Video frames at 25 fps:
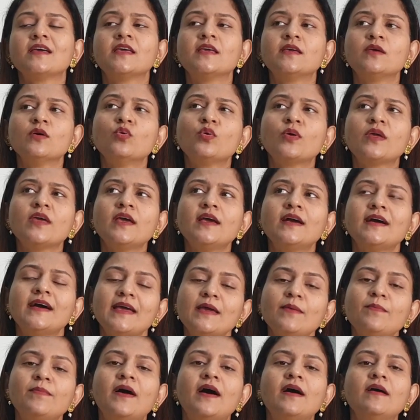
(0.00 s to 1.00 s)
क्योंकि कई
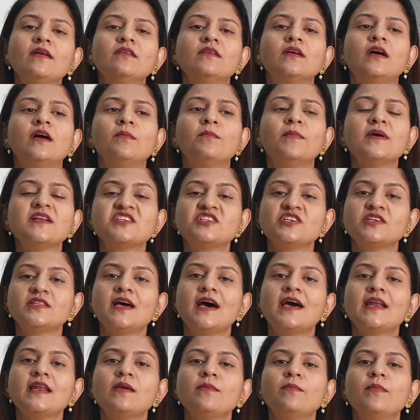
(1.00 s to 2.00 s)
बार
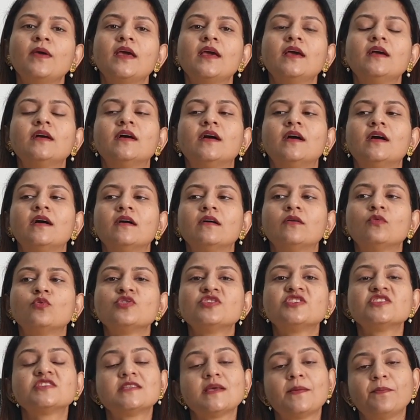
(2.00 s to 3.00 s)
बच्चेदानी में
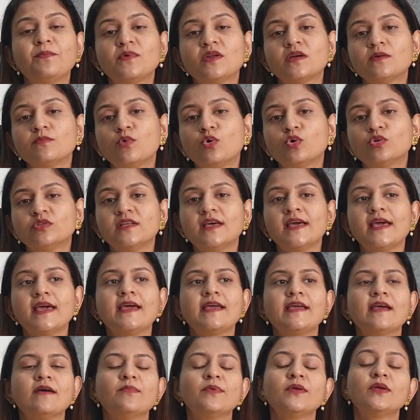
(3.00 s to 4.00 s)
कुछ सेप्टम होते हैं
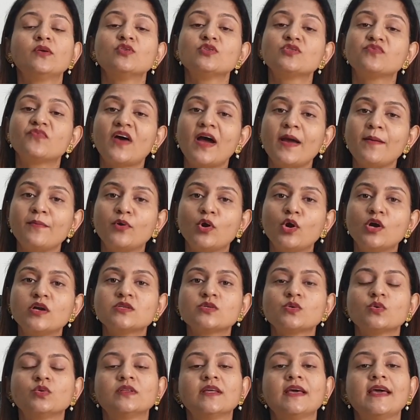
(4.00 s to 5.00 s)
या फिर कुछ फाइब्रॉइड्स
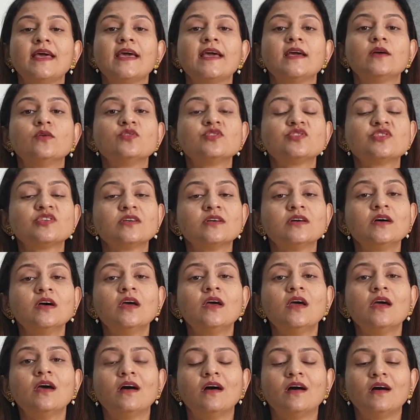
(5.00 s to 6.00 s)
होते हैं कुछ
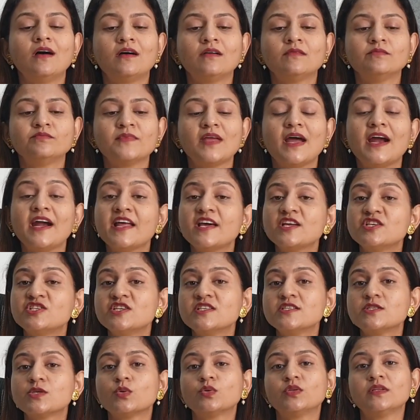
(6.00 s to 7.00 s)

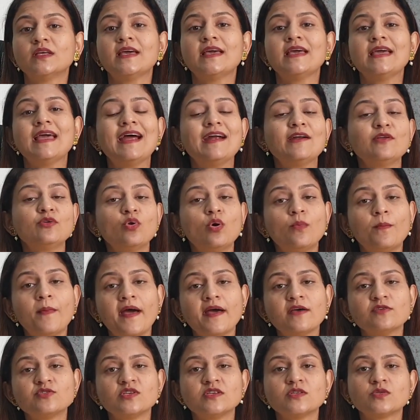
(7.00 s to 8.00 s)
एडेजेंस होते हैं
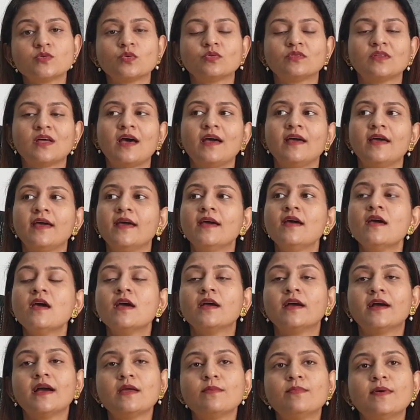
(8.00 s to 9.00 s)
एडिनोमायोसिस होता है
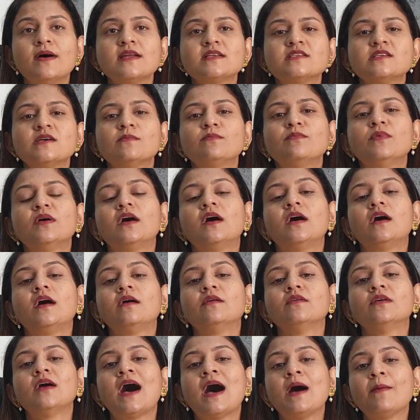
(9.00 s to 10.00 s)
कई बार जब
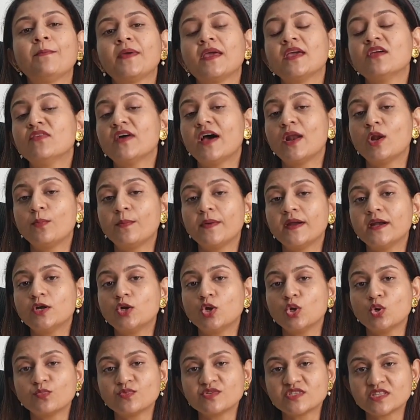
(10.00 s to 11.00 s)
आपकी फालोपिन
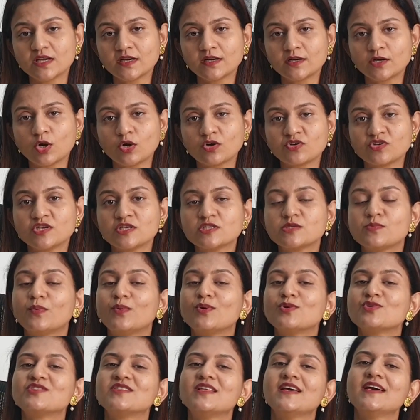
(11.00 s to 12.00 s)
ट्यूब्स तक डॉक्टर्स
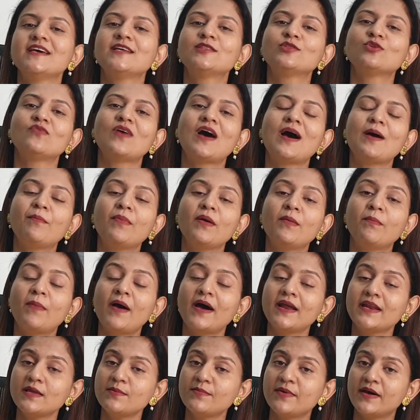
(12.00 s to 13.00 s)
पहुँचते हैं तो वहाँ पे
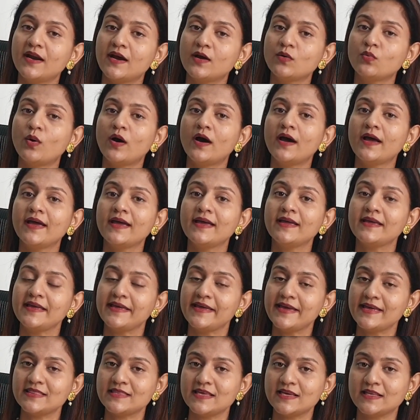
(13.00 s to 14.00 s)
पानी भरा हुआ है
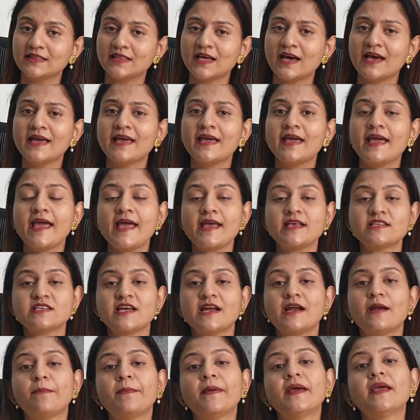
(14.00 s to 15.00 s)
ये दिखता है एक
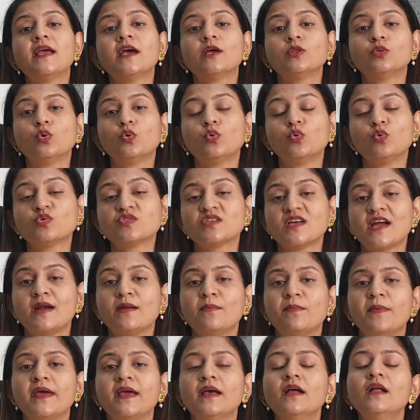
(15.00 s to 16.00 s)
साइड पे या दोनों साइड
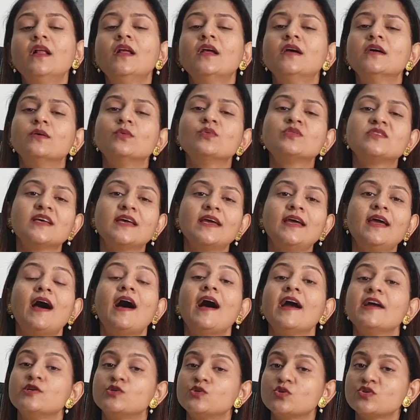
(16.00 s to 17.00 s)
पे उसे
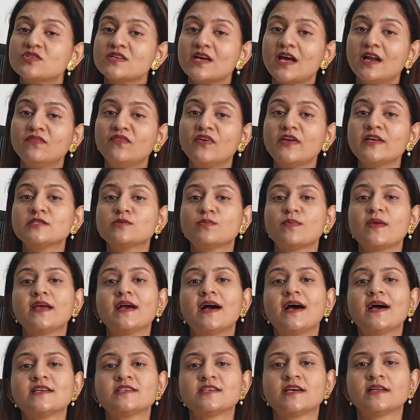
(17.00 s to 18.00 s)
हाइड्रोसाल्फिंग्स भी
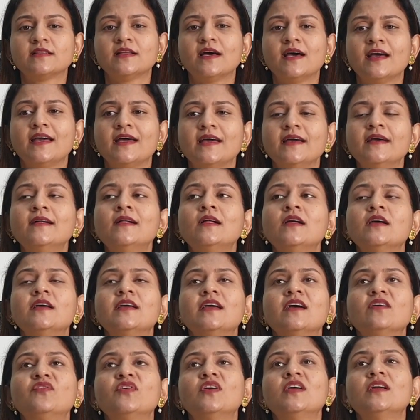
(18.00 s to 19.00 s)
कहा जाता है
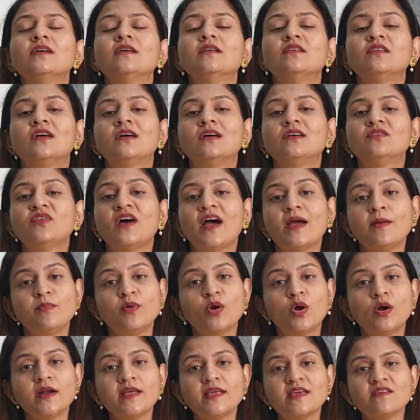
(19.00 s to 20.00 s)
या फिर
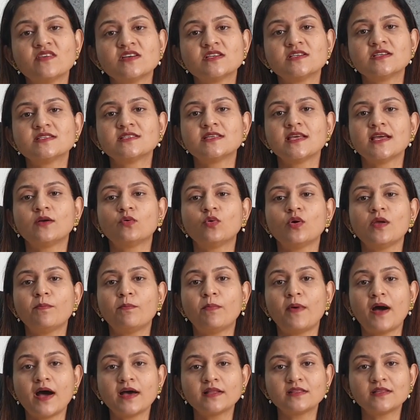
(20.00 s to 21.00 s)
फाइब्रॉइड की वजह से कोई
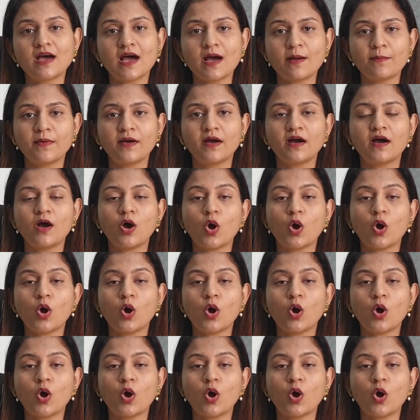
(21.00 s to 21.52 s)
पाथ आपका